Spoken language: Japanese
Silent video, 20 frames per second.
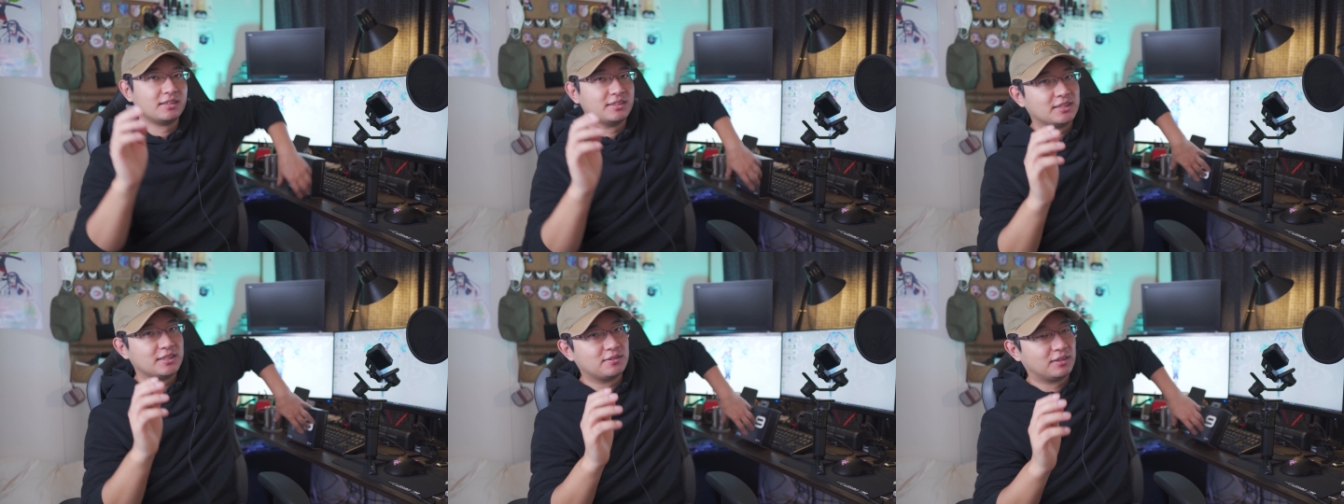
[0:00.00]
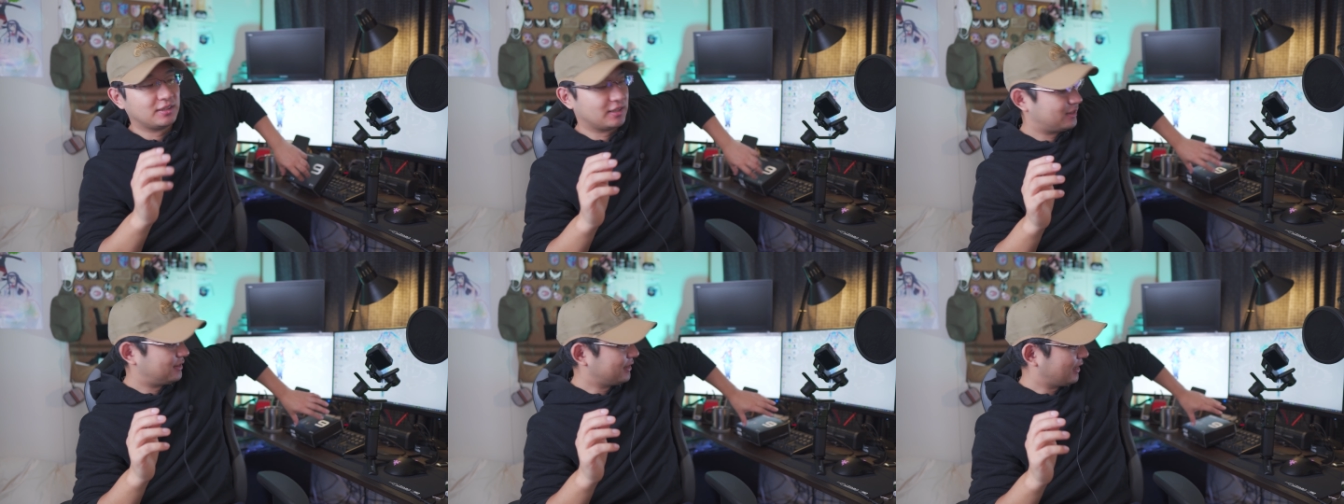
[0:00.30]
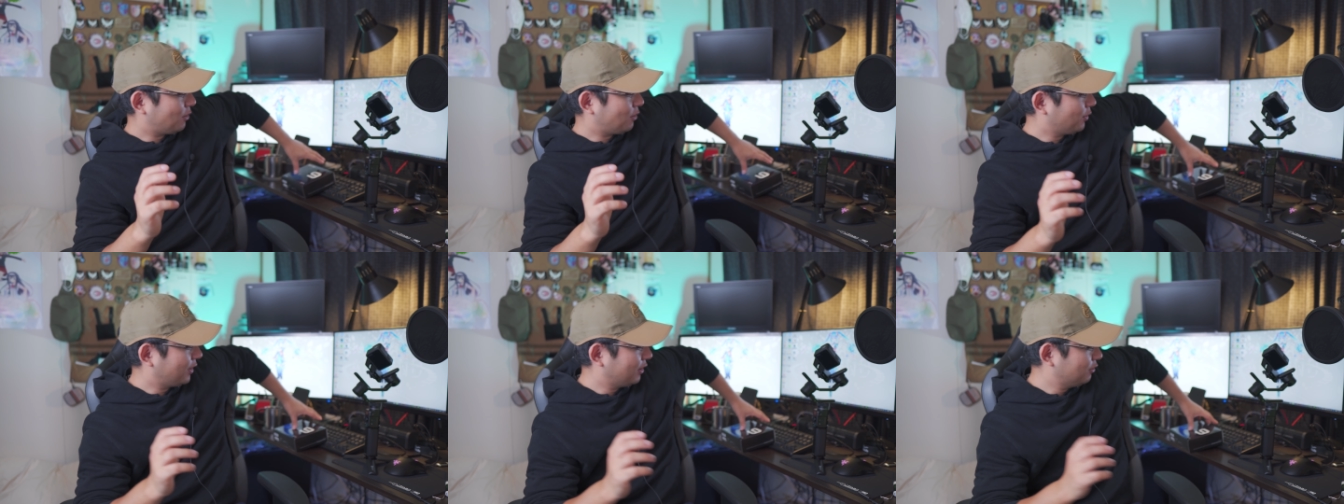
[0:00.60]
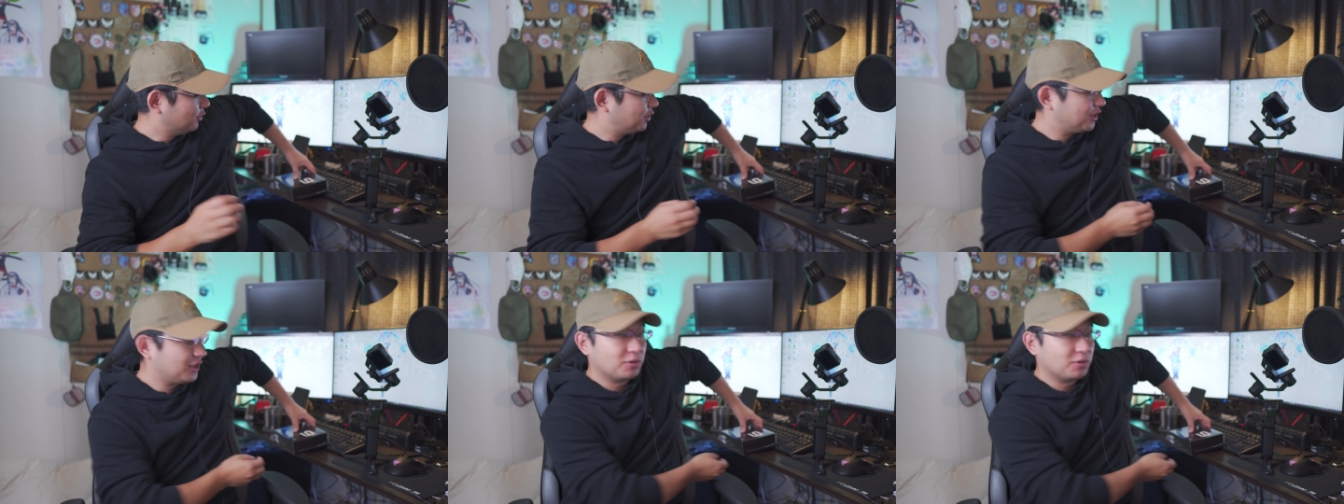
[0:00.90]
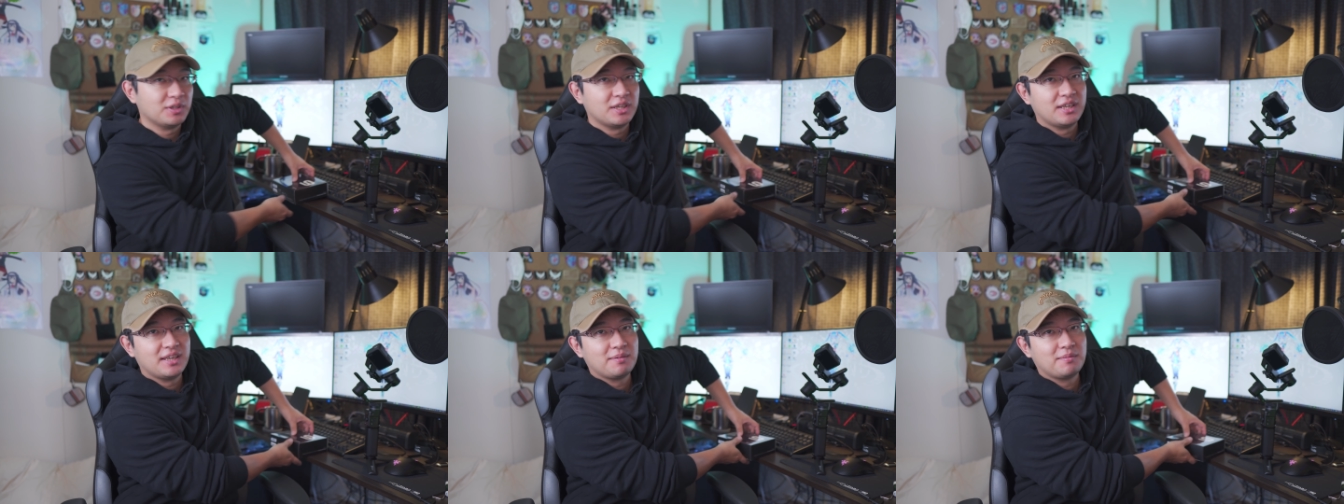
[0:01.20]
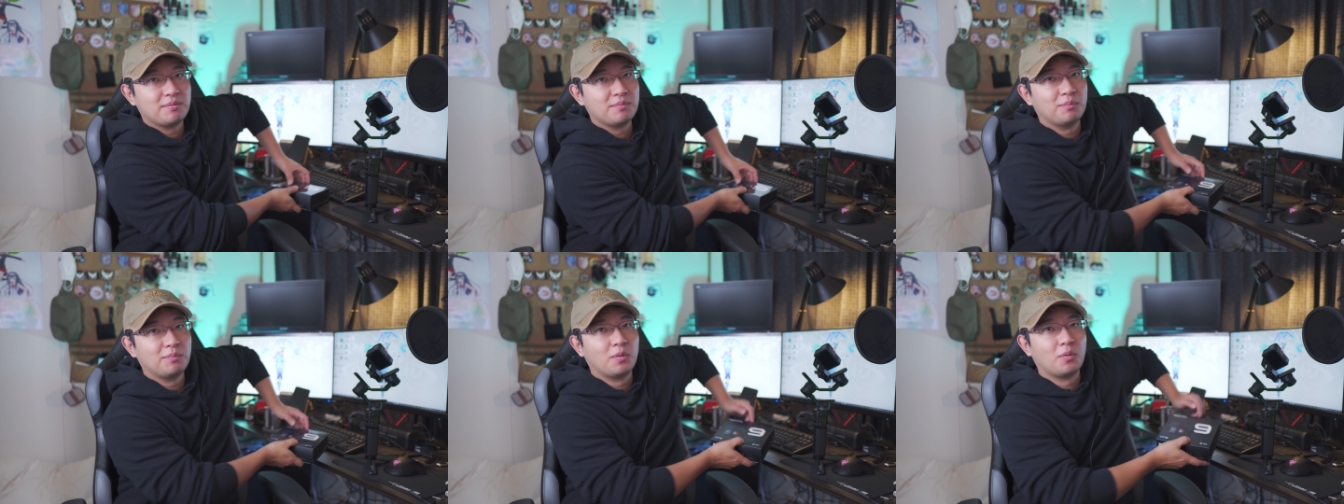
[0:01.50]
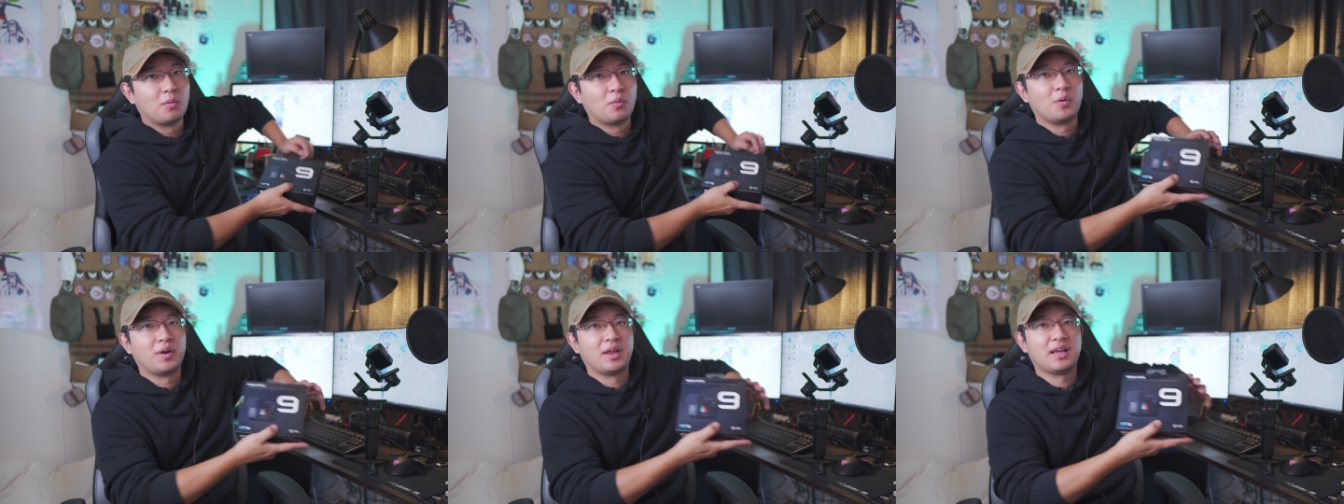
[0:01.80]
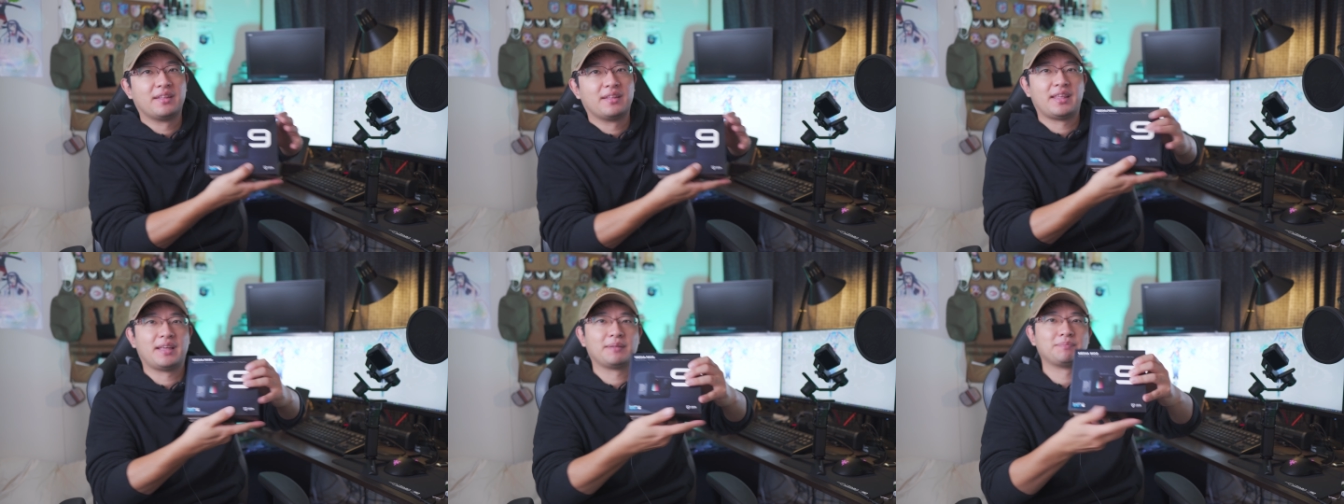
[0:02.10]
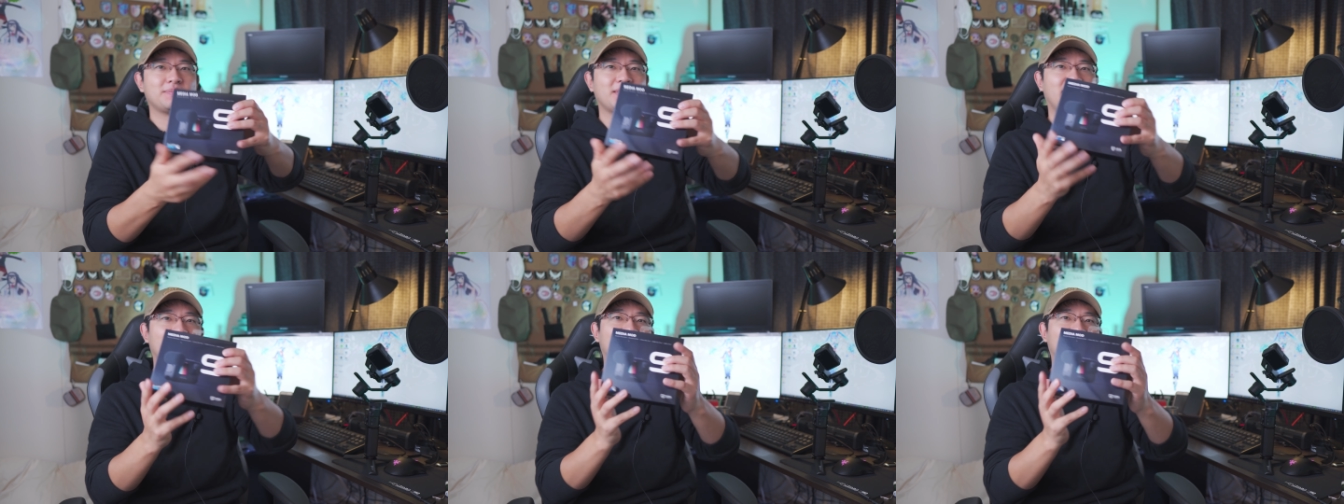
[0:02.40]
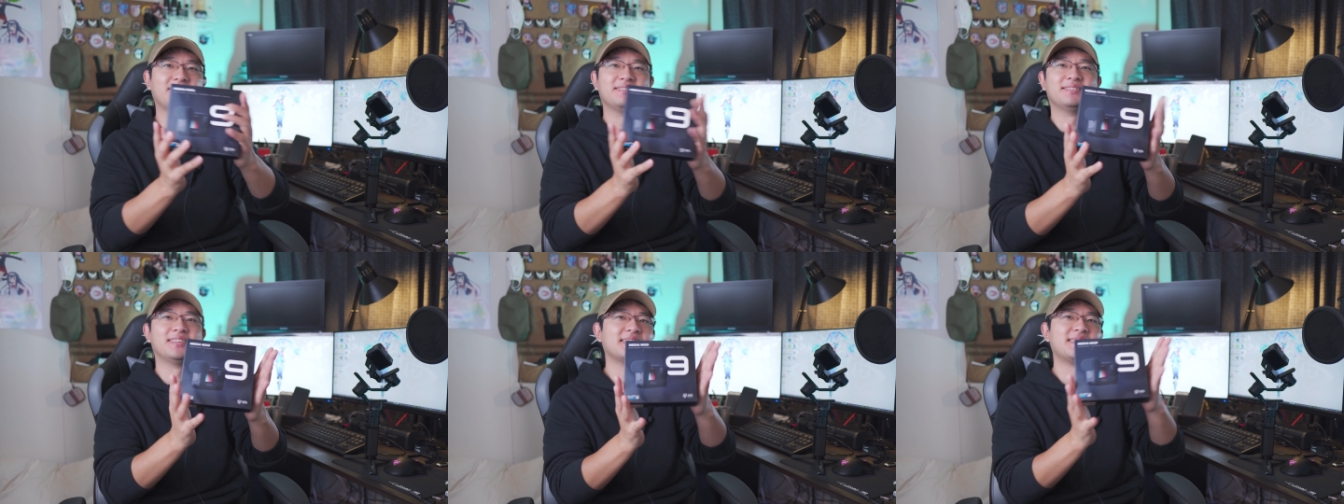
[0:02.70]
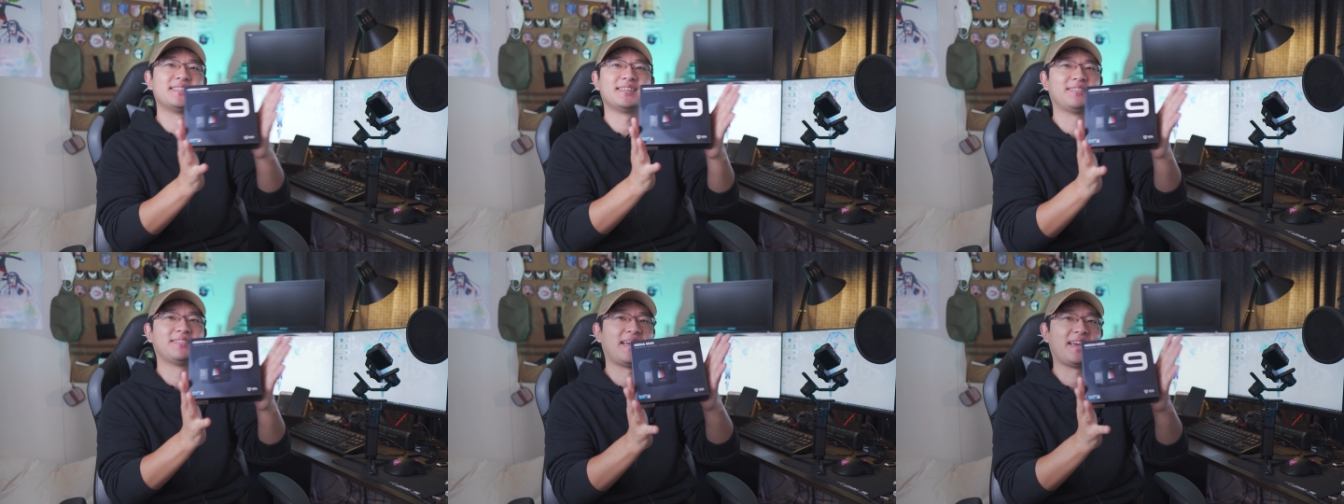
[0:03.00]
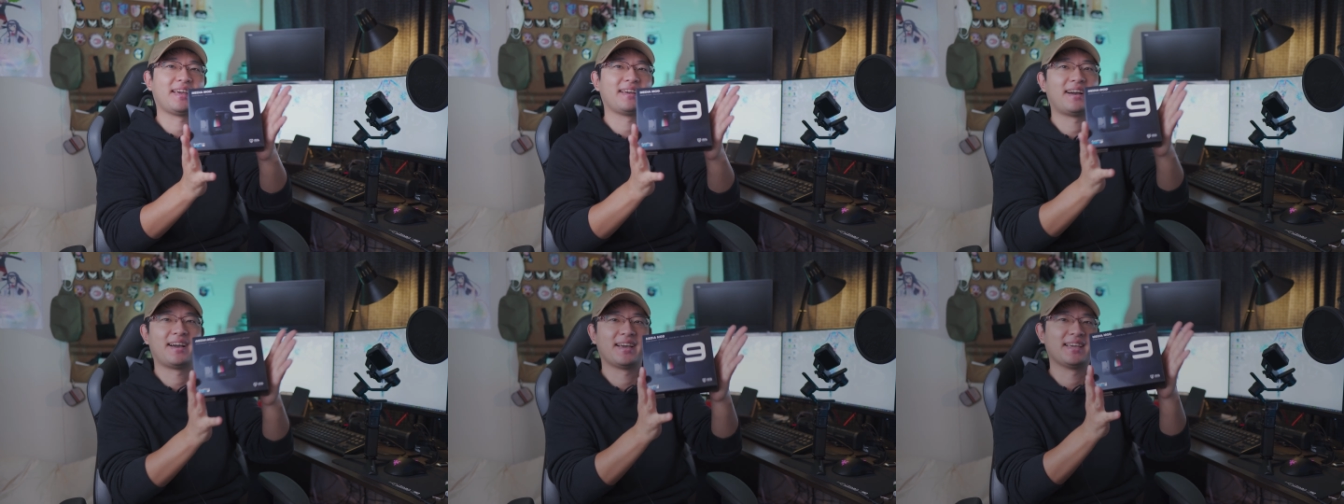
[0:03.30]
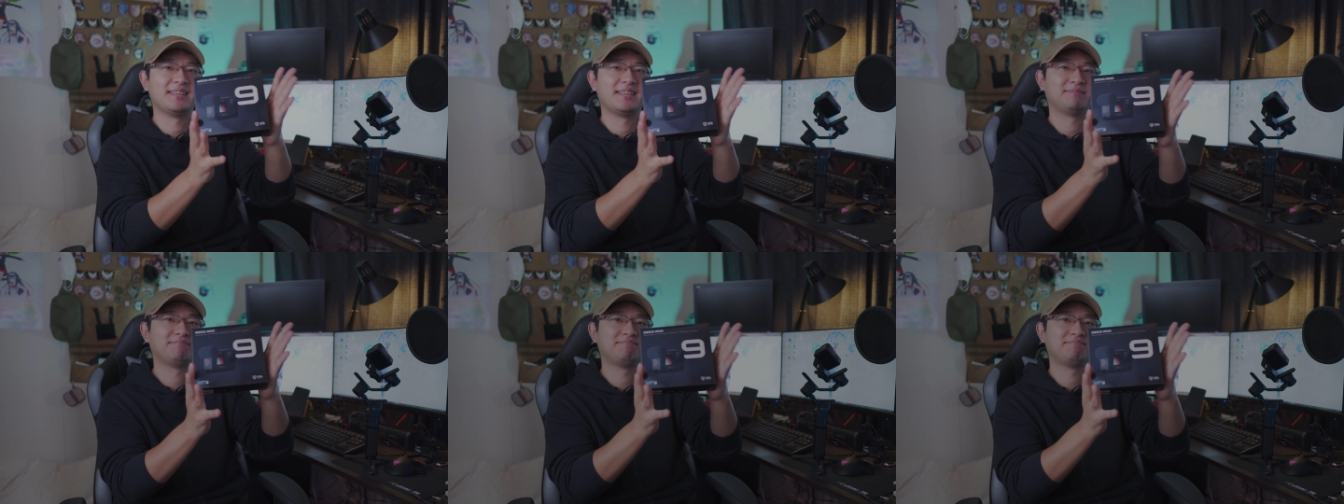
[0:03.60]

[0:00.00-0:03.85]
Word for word: 実はですね、これ後ろに、もうこれがね、あるんですよね。はい。